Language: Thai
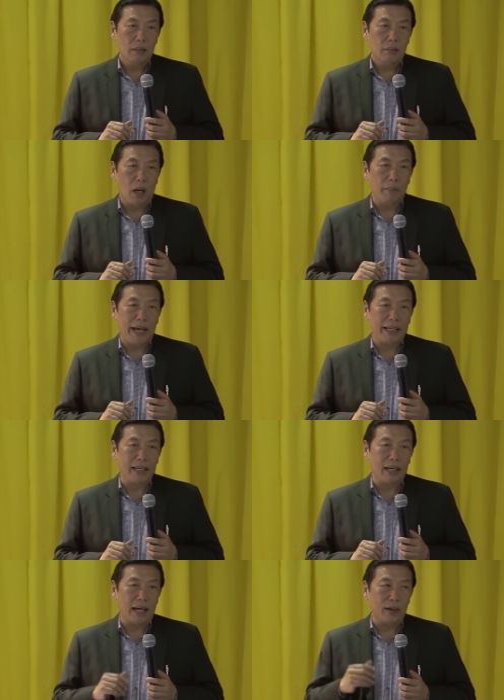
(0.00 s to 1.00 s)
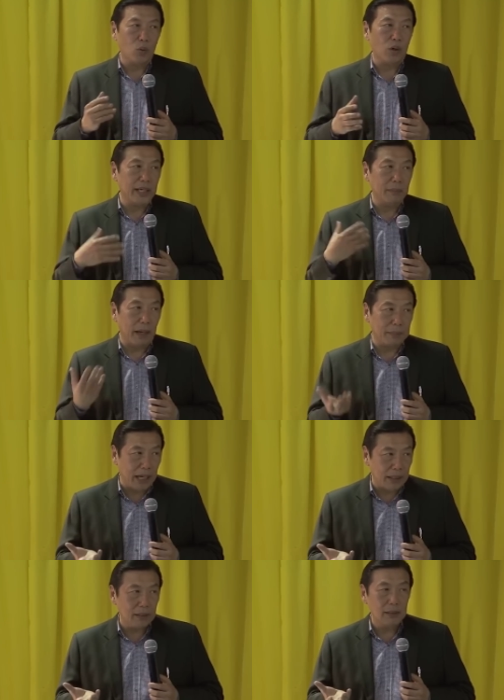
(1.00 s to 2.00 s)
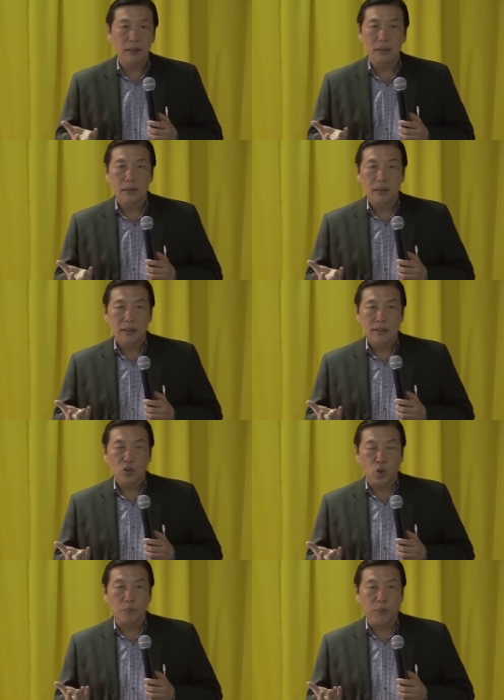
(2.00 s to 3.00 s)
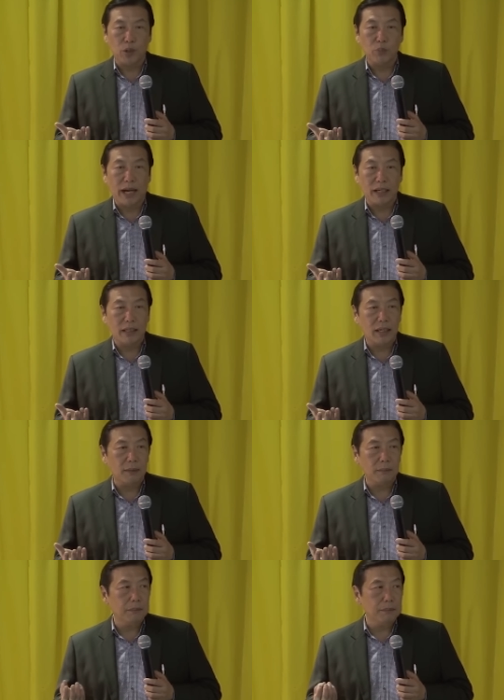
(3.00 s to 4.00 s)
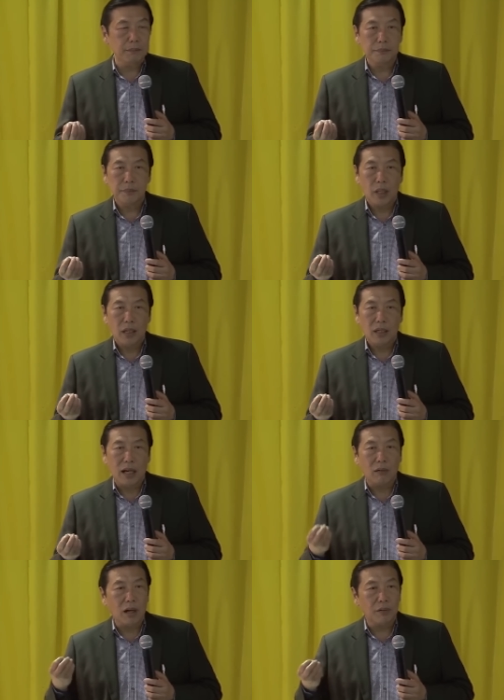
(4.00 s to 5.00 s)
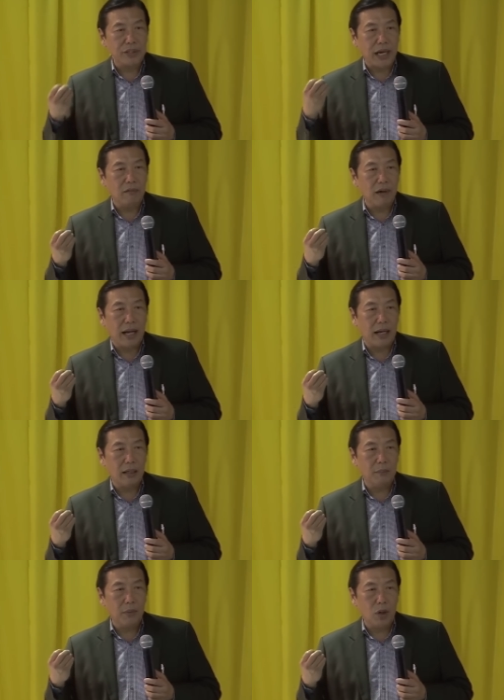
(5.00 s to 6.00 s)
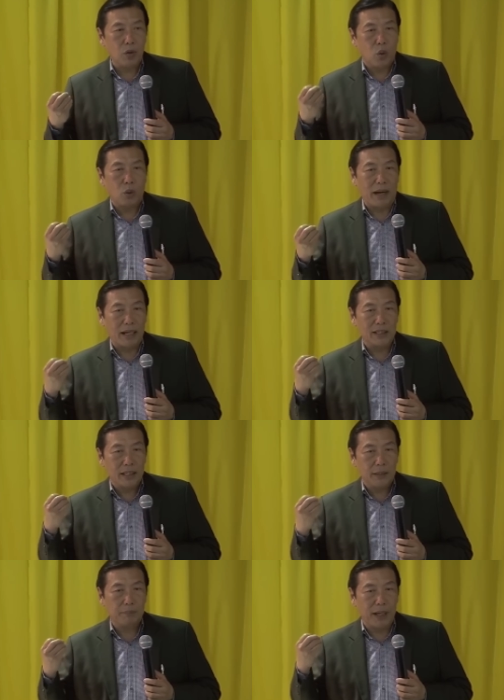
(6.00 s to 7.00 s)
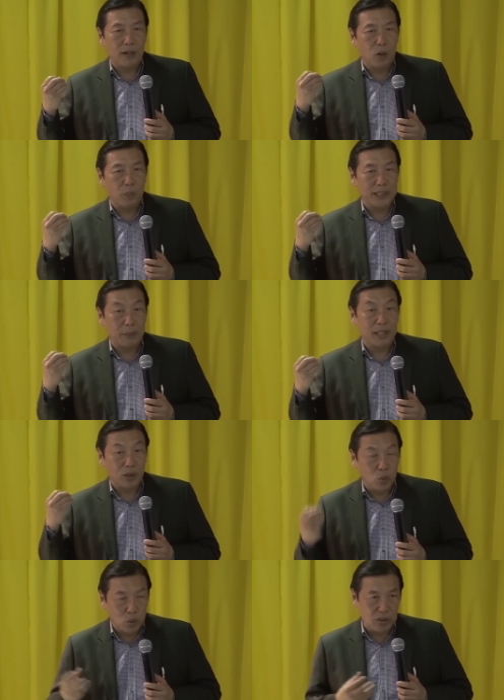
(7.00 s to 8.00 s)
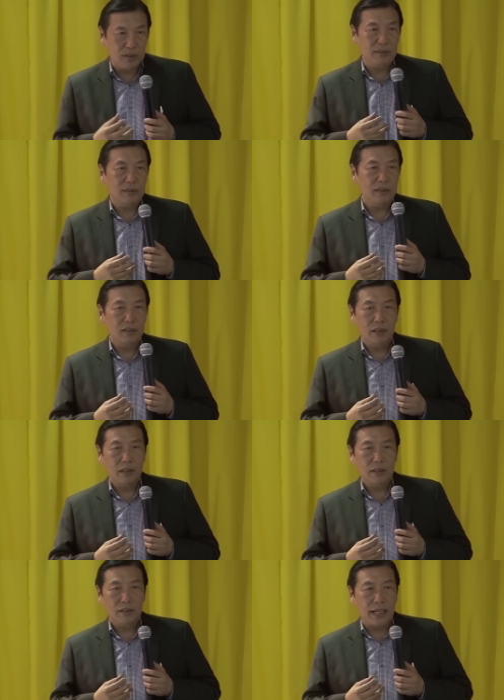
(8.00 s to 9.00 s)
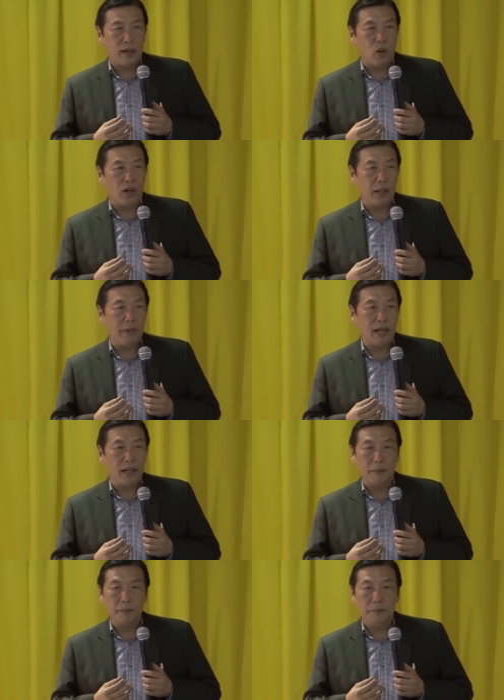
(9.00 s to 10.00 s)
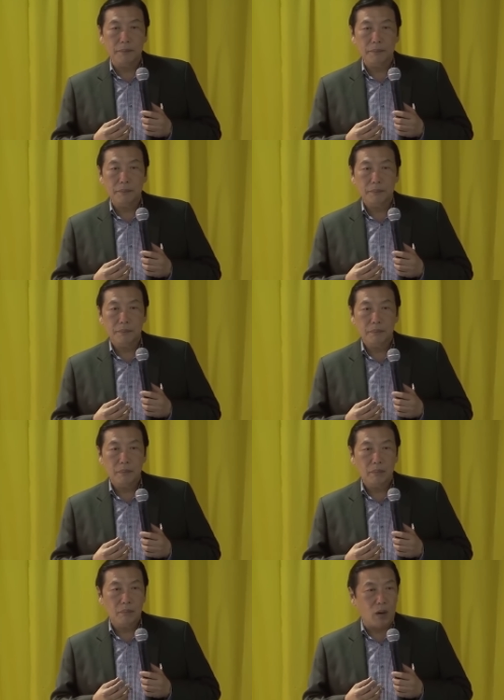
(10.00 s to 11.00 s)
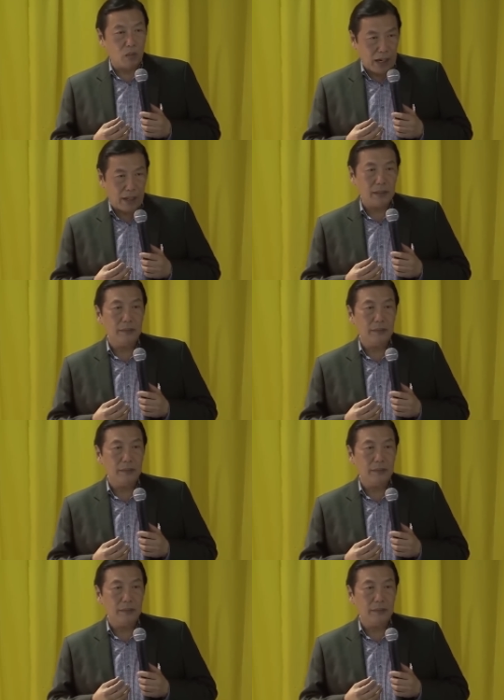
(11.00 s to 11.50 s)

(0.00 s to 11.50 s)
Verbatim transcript: พ่อแม่กินอะไรลูกก็กินแบบนั้น จนปัจจุบันเนี่ยเราเข้าใจว่าโรคบางชนิดเป็นโรคประจำตระกูล เช่นโรคอะไรบ้างครับ เบาหวาน